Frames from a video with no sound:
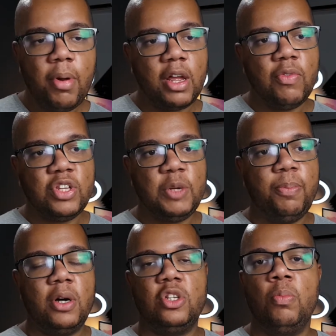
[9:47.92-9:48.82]
para que vocês
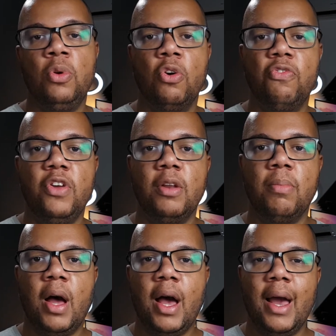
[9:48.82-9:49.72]
possam me ouvir
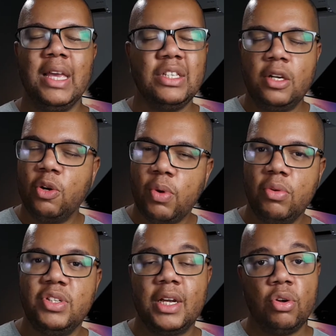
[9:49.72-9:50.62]
mais
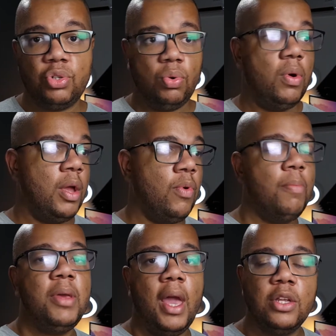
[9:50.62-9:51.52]
tranquilo, já que eu estou em um
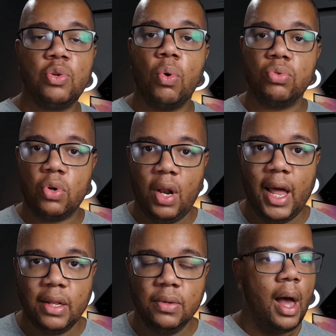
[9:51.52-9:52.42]
ambiente
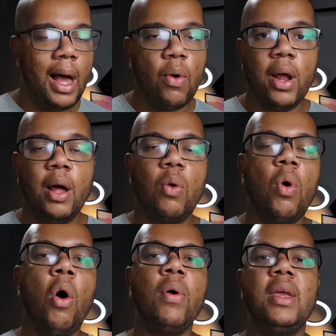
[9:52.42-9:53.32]
controlado. Agora,
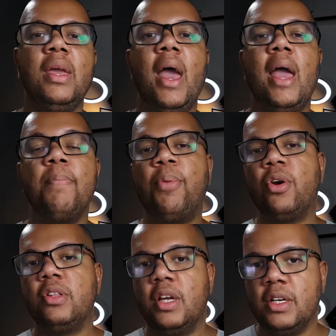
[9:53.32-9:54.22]
qual que é a
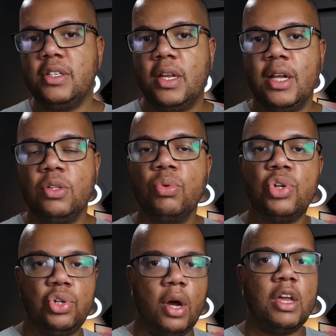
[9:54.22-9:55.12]
importância né, do
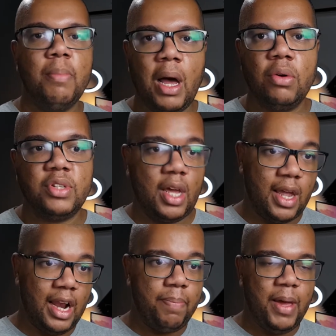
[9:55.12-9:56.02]
shock mount, que é
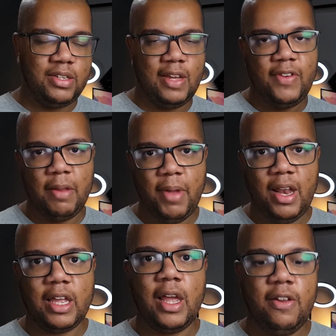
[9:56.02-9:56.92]
aquela pecinha
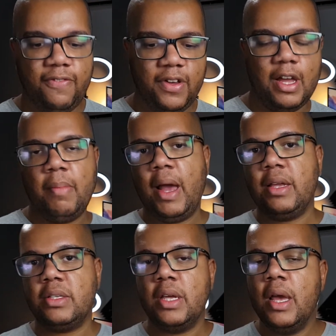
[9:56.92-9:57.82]
vermelha que ele fica
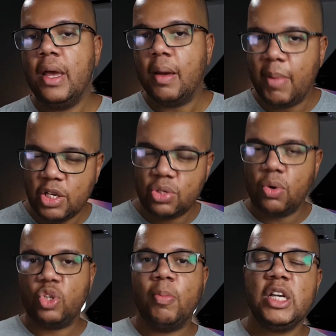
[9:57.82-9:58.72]
mais, mais
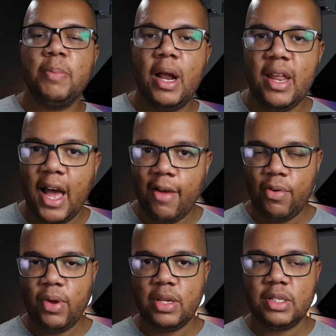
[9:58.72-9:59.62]
solto, mais
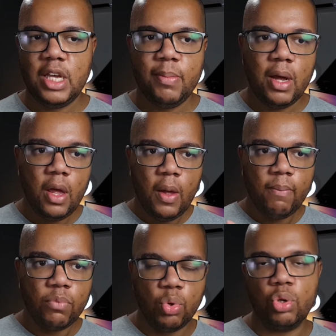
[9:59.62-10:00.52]
maleável em cima
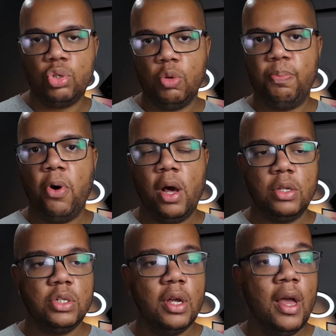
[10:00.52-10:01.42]
do
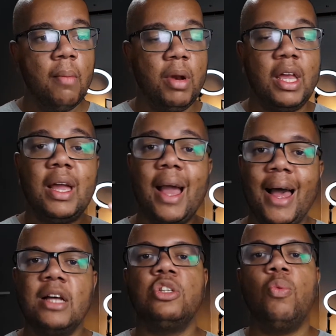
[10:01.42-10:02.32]
suporte? Porque
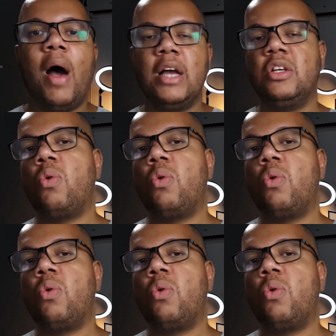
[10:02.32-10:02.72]
caso haja